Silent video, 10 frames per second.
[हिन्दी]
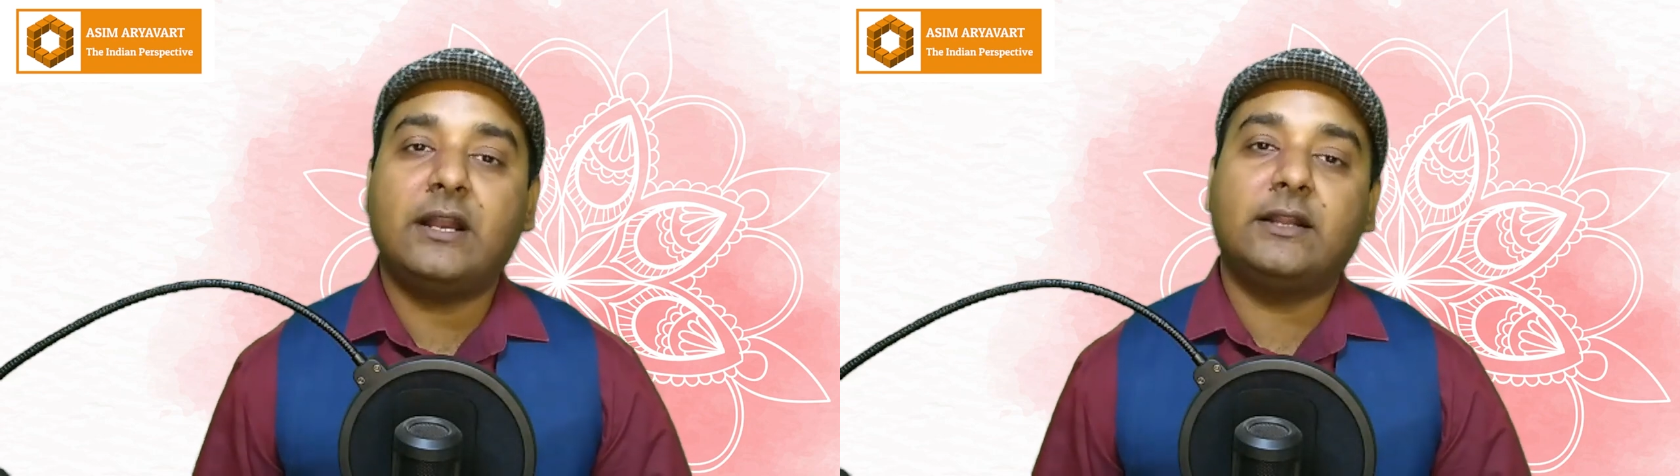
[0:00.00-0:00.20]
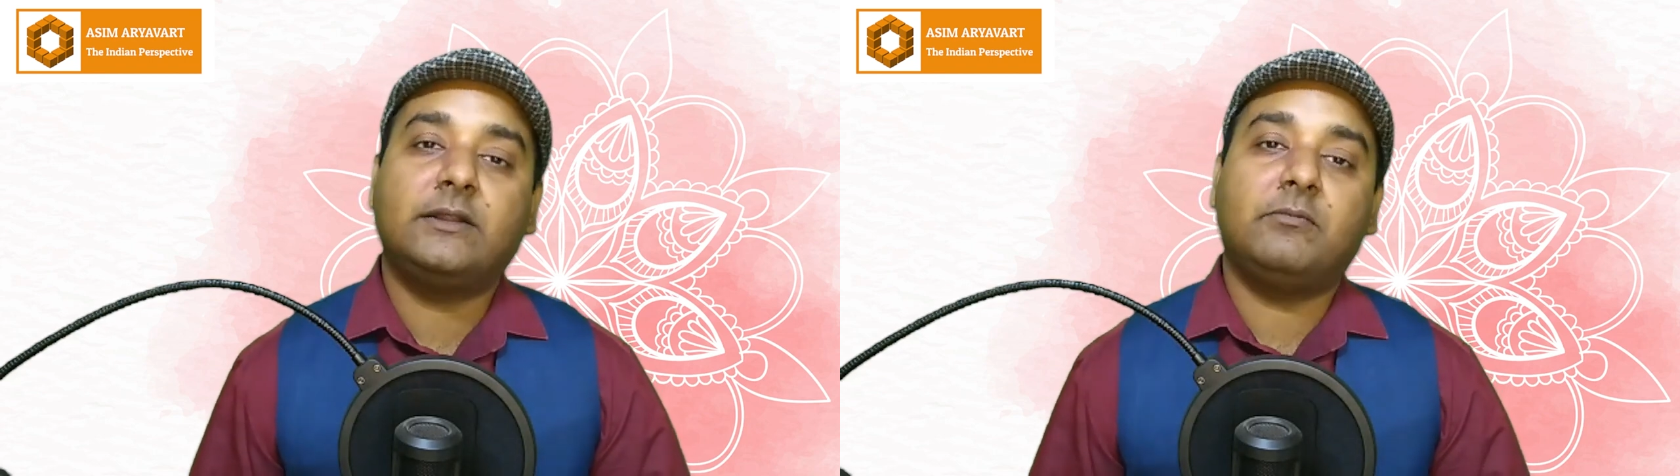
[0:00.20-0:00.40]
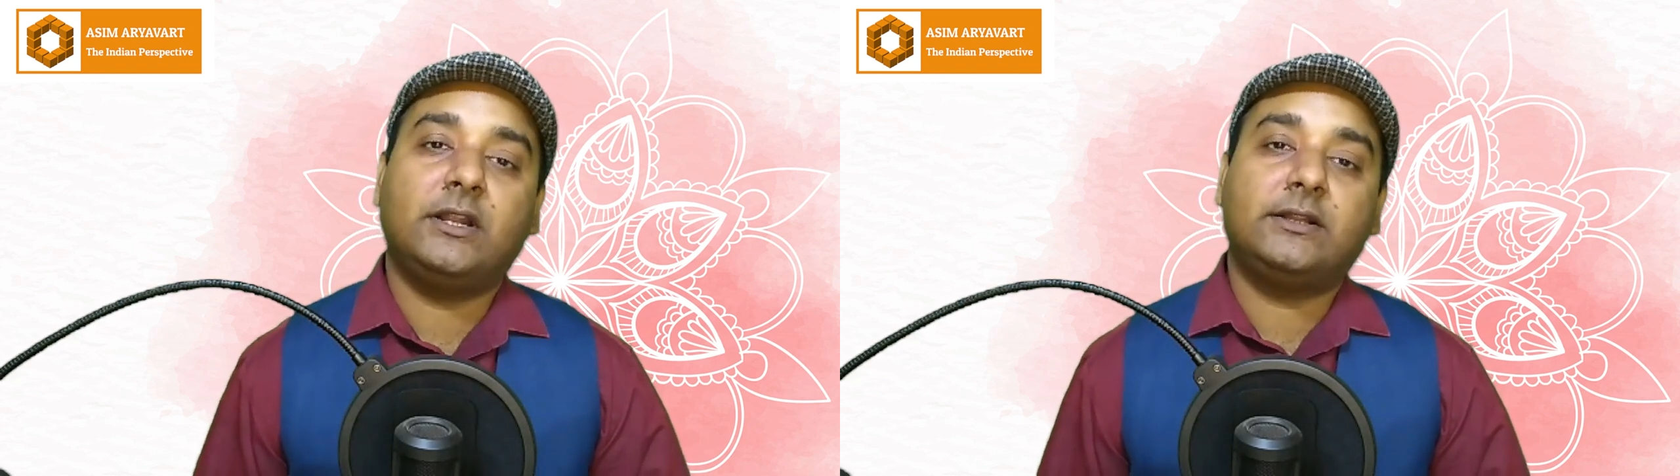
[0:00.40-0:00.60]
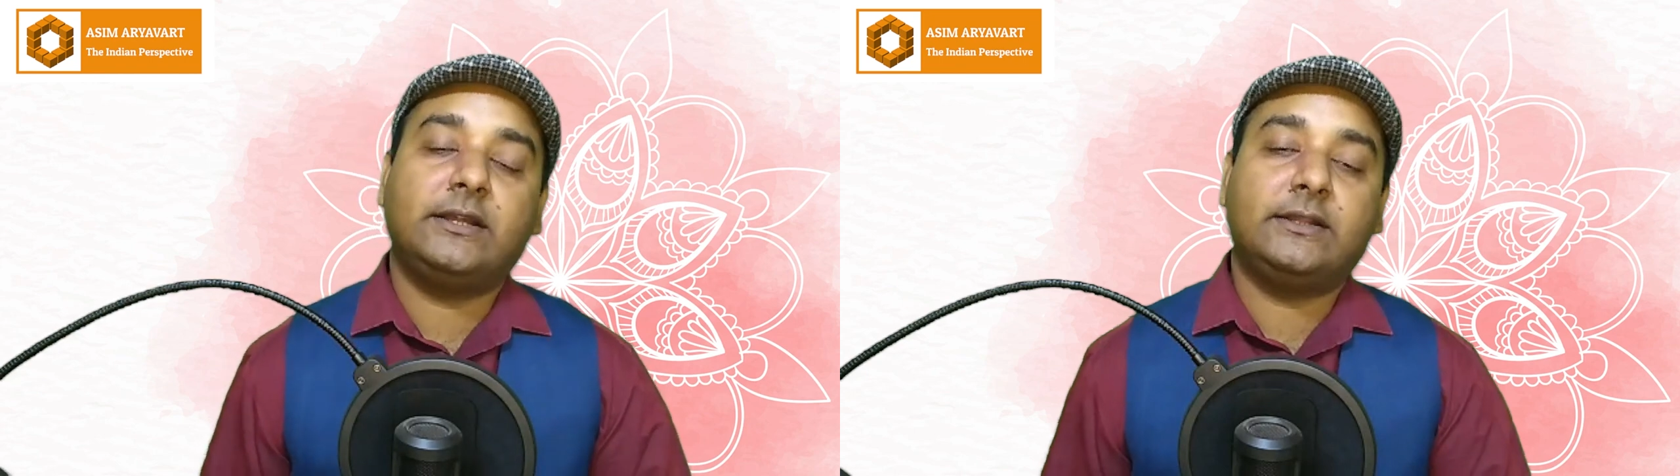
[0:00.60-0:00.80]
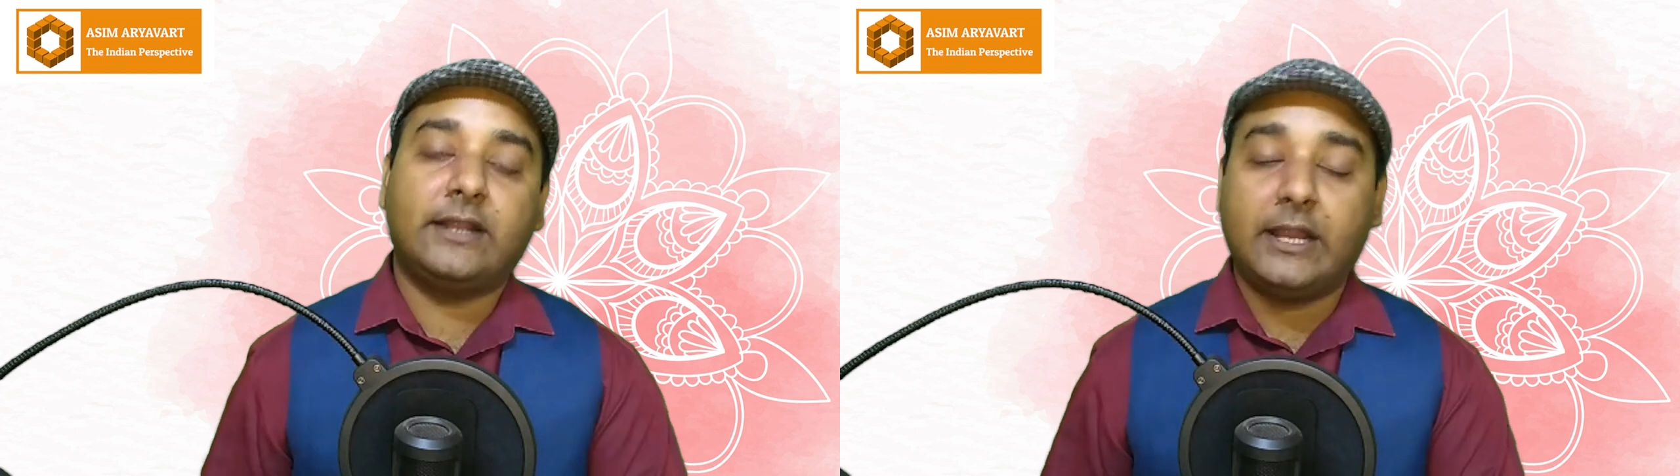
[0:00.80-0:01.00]
भारत ने मदद
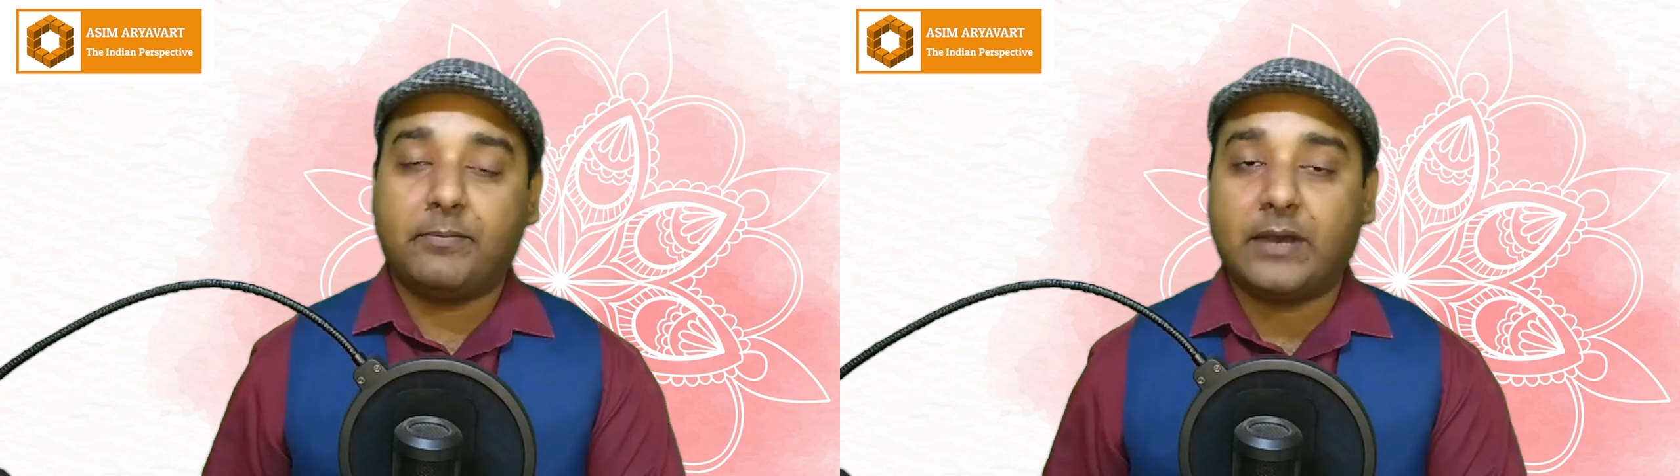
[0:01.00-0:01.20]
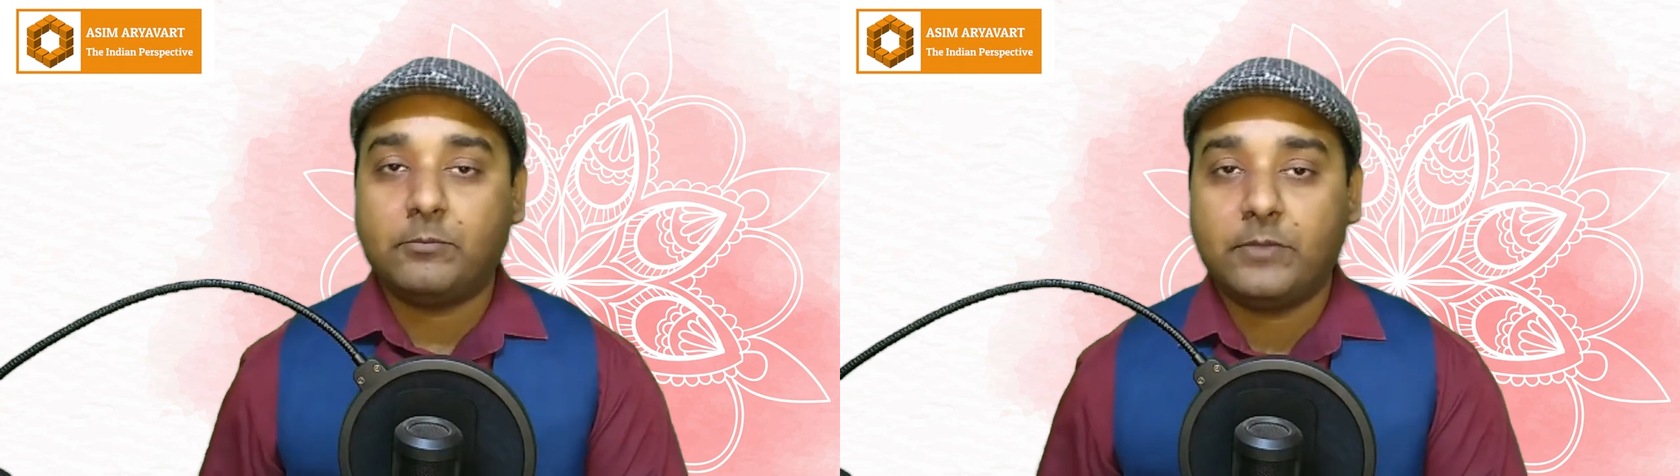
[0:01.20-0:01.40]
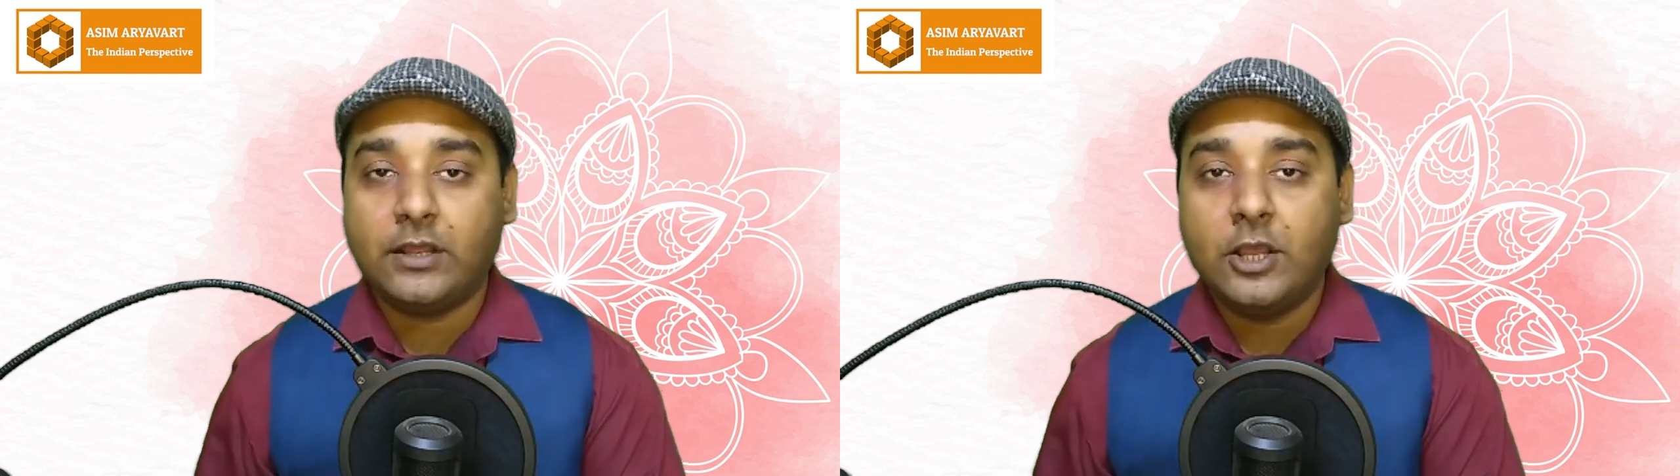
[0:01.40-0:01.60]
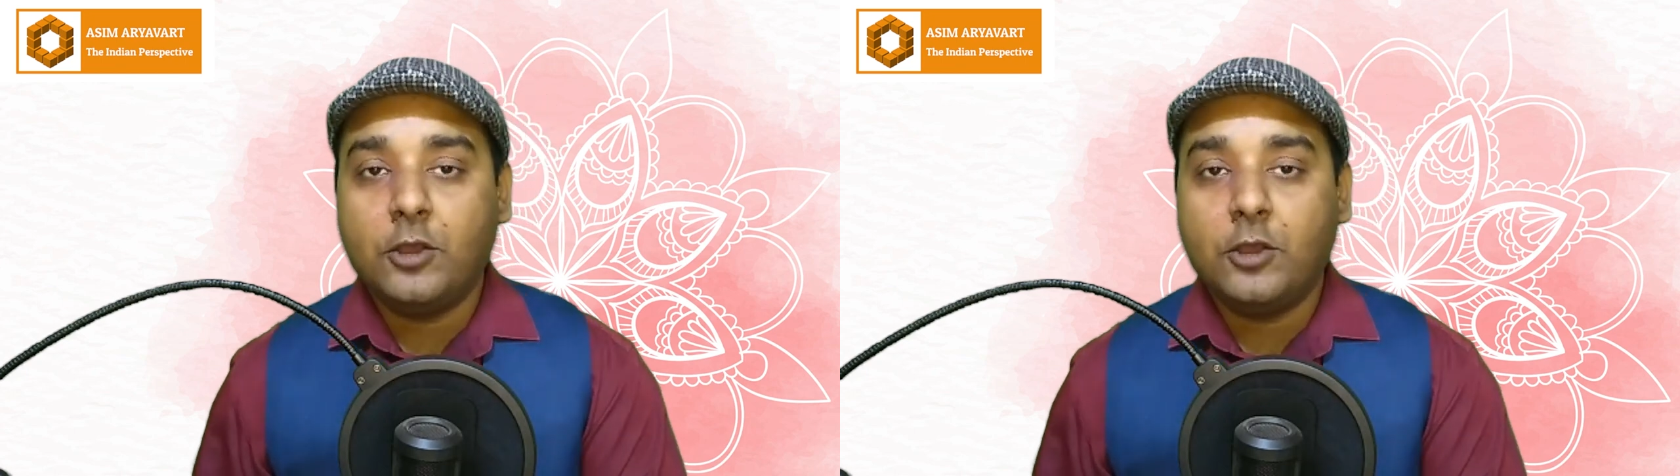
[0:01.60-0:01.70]
की थी नेपाल में